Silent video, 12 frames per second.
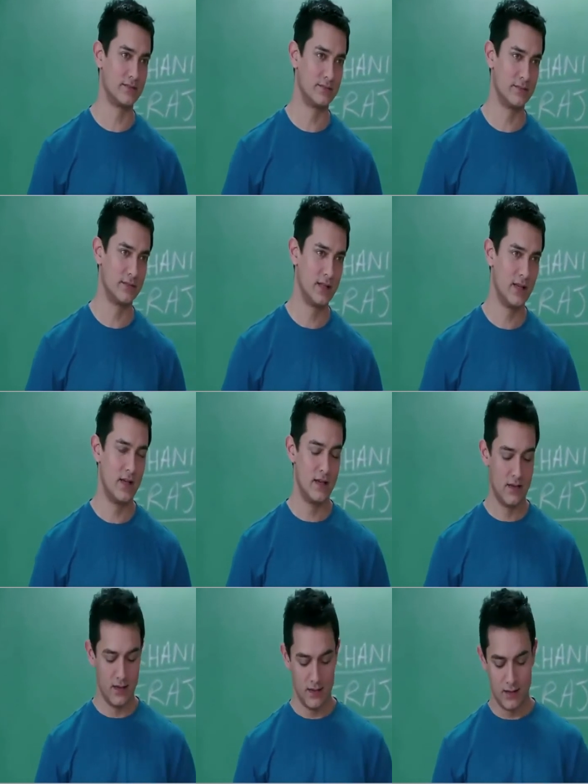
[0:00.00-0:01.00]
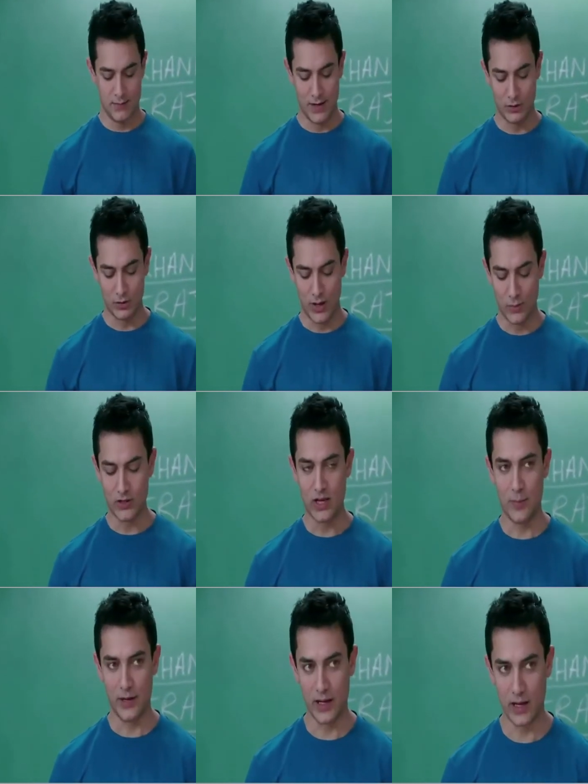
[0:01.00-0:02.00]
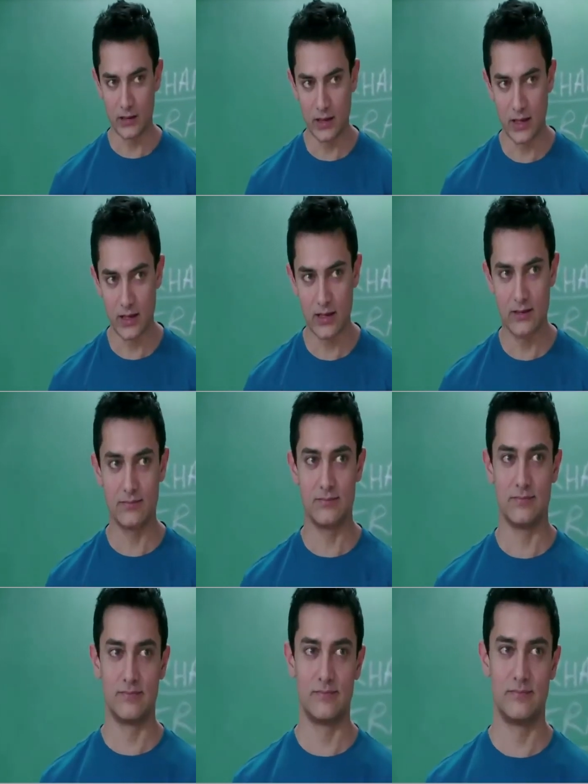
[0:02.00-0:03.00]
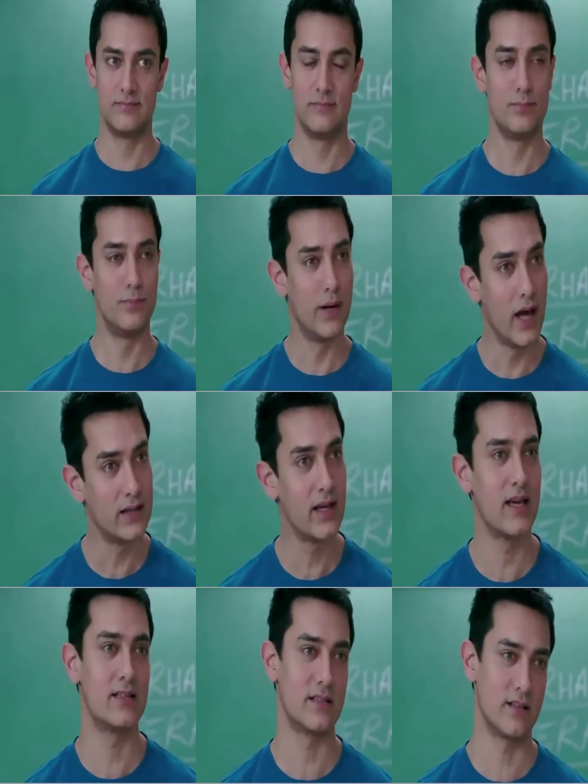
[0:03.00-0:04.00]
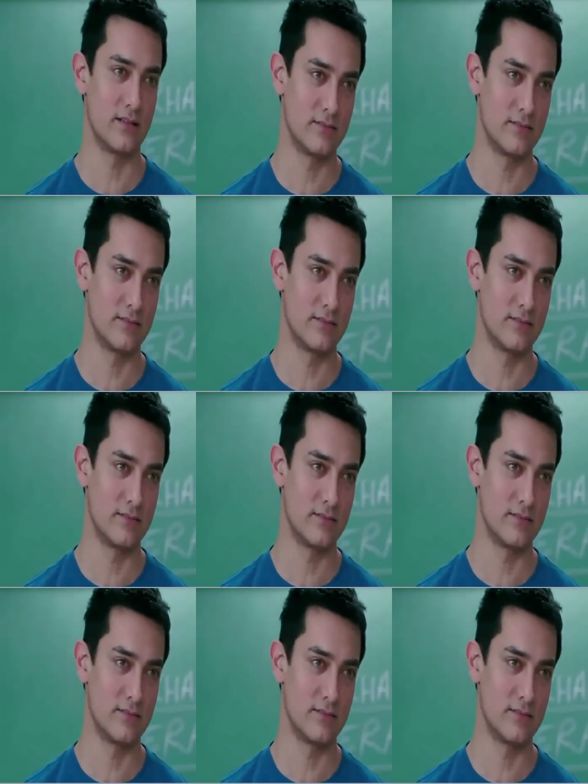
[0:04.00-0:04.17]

alanınız. Ben size nasıl öğretileceğini öğretiyorum.